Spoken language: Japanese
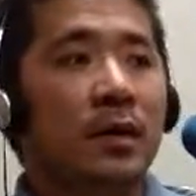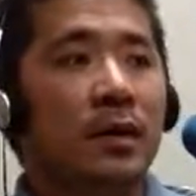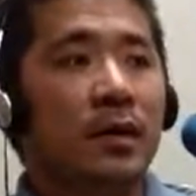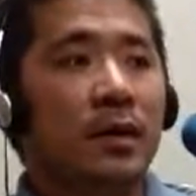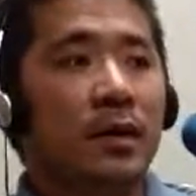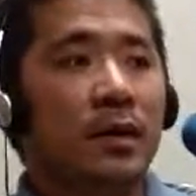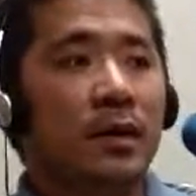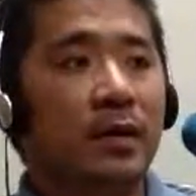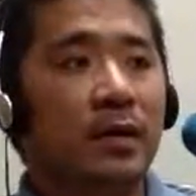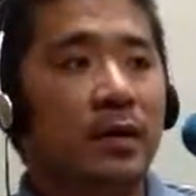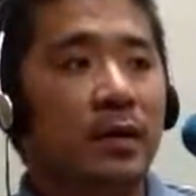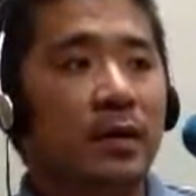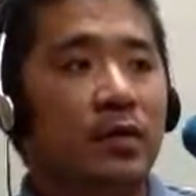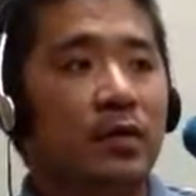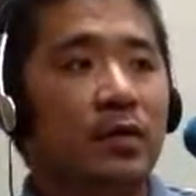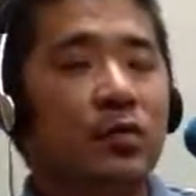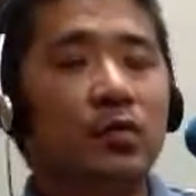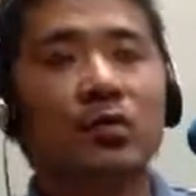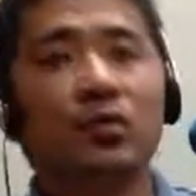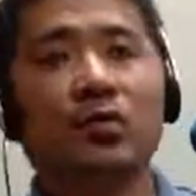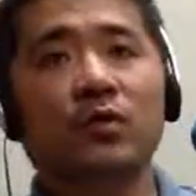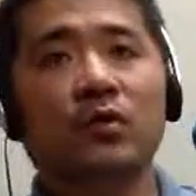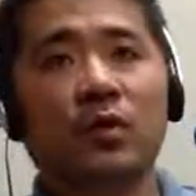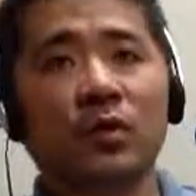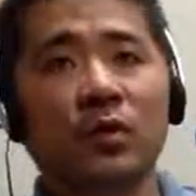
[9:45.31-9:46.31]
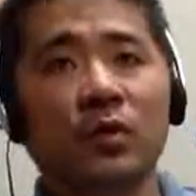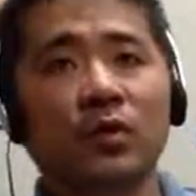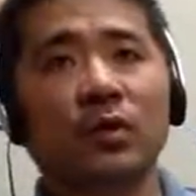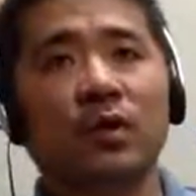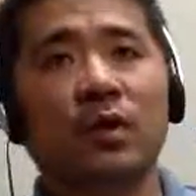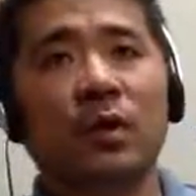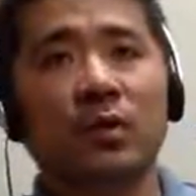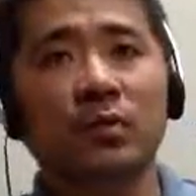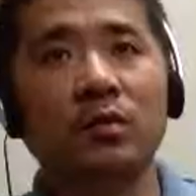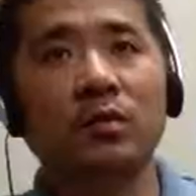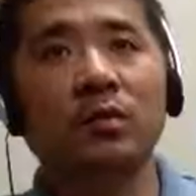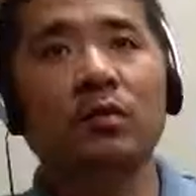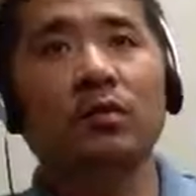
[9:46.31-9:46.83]
えー、集中コースを
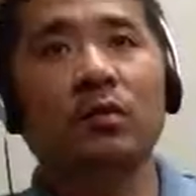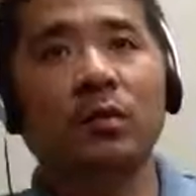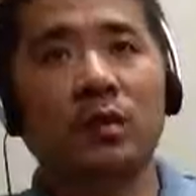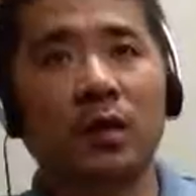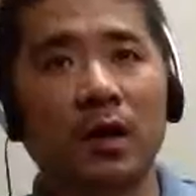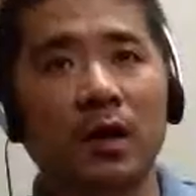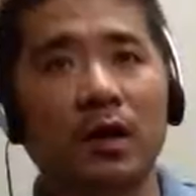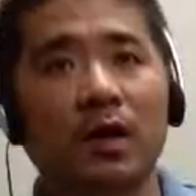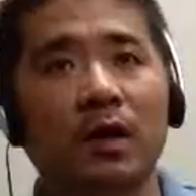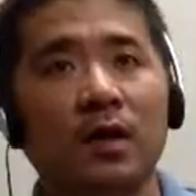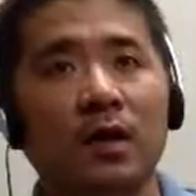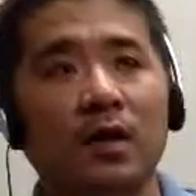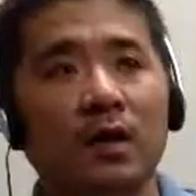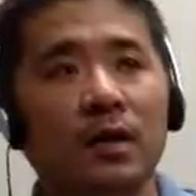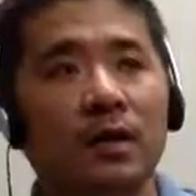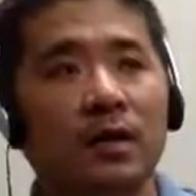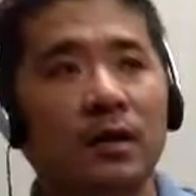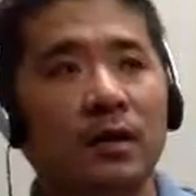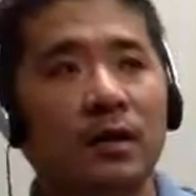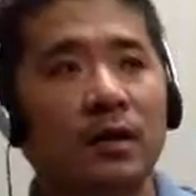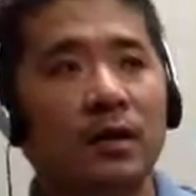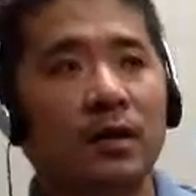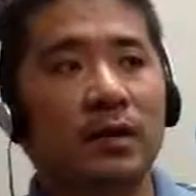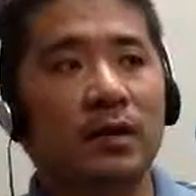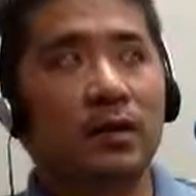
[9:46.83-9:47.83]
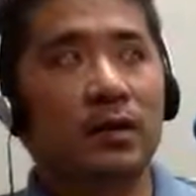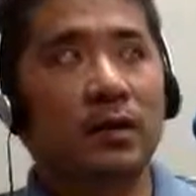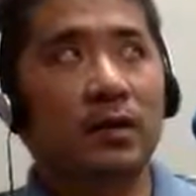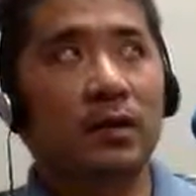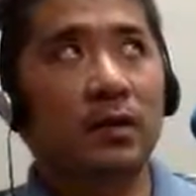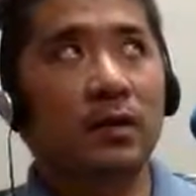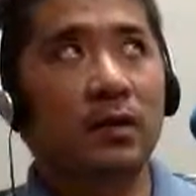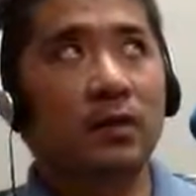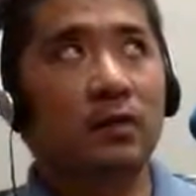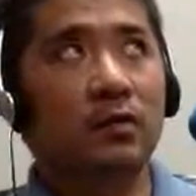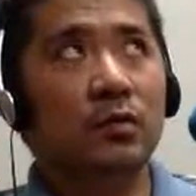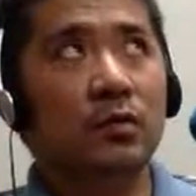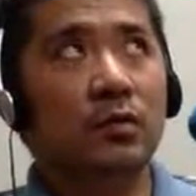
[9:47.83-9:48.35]
やるっていうのが、はいえー、大
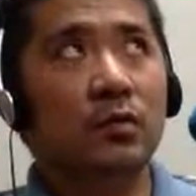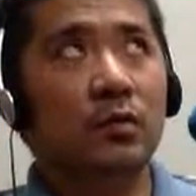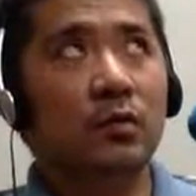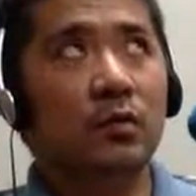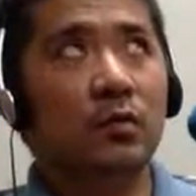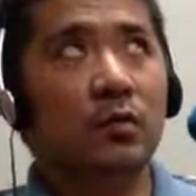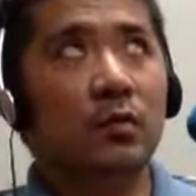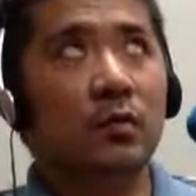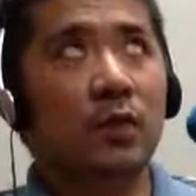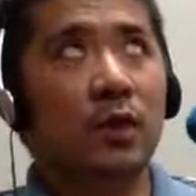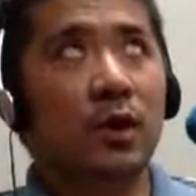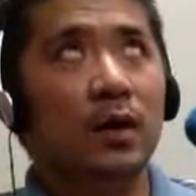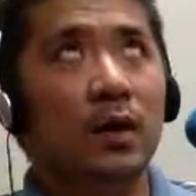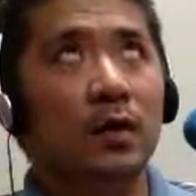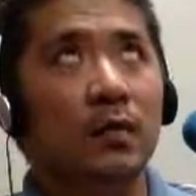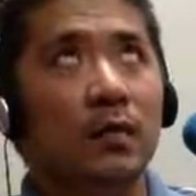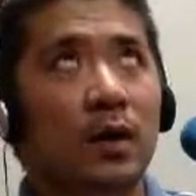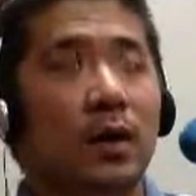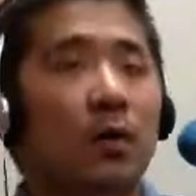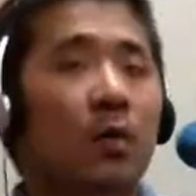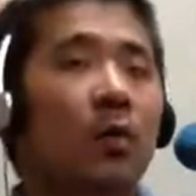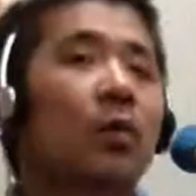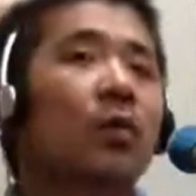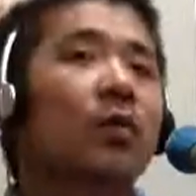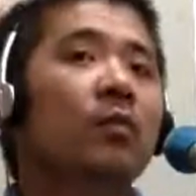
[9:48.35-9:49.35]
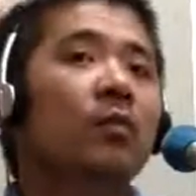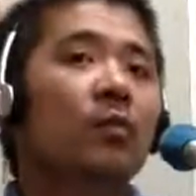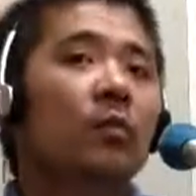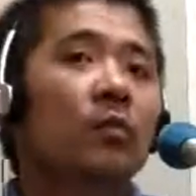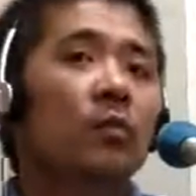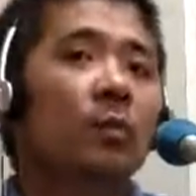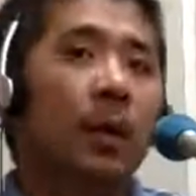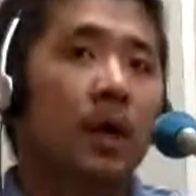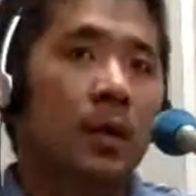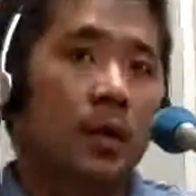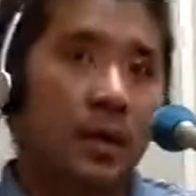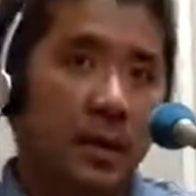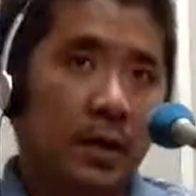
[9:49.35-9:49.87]
体うちの場合はお盆
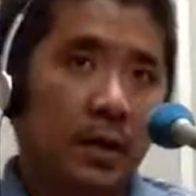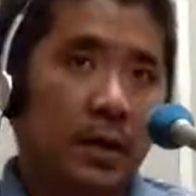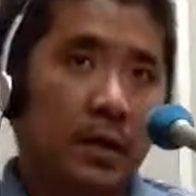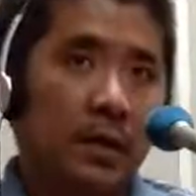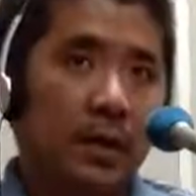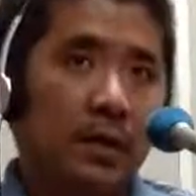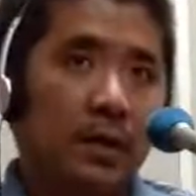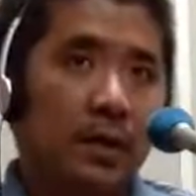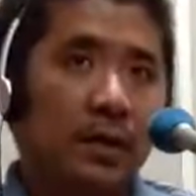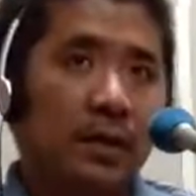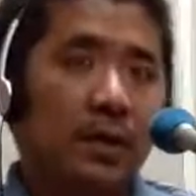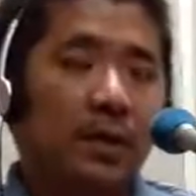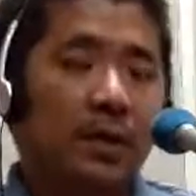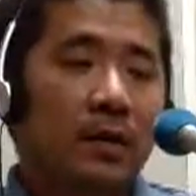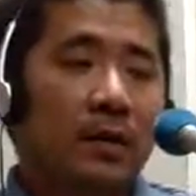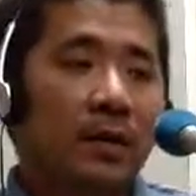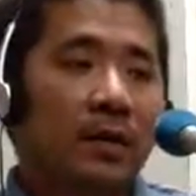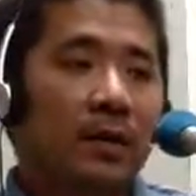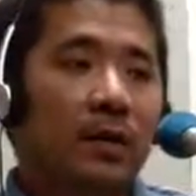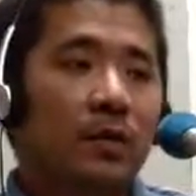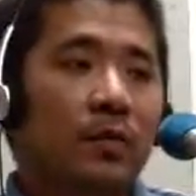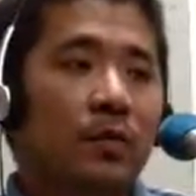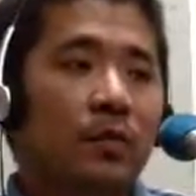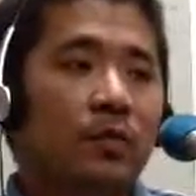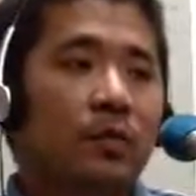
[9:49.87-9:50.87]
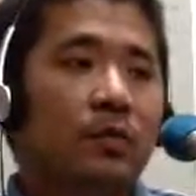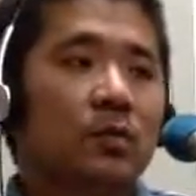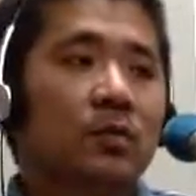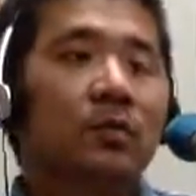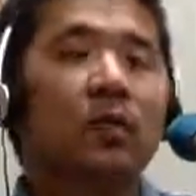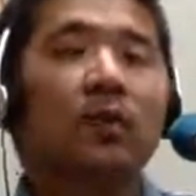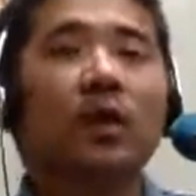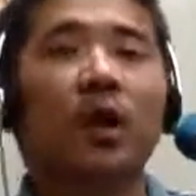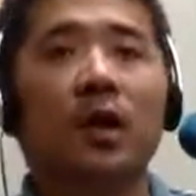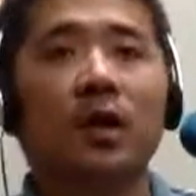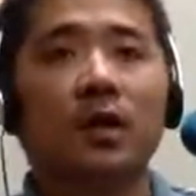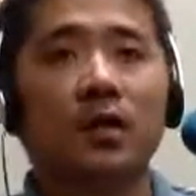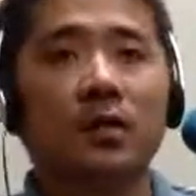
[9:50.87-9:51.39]
前まで、うんえー、教室の
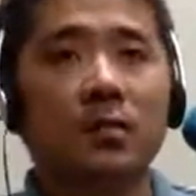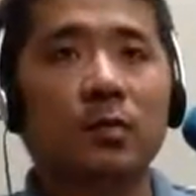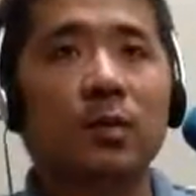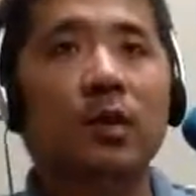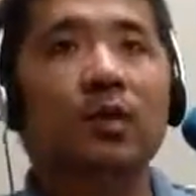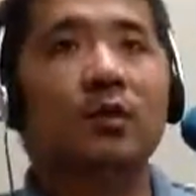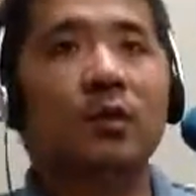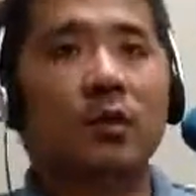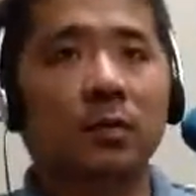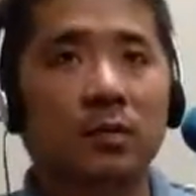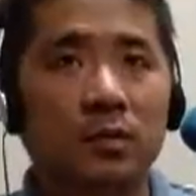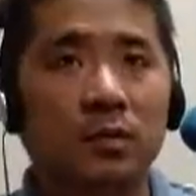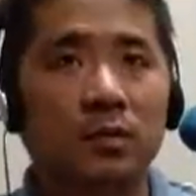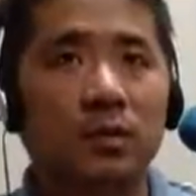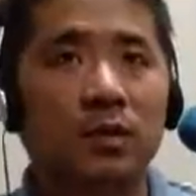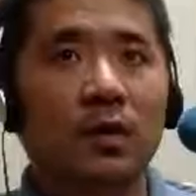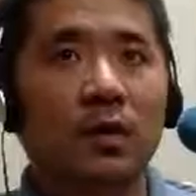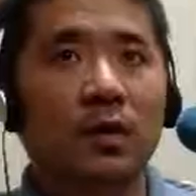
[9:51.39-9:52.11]
方が始まります。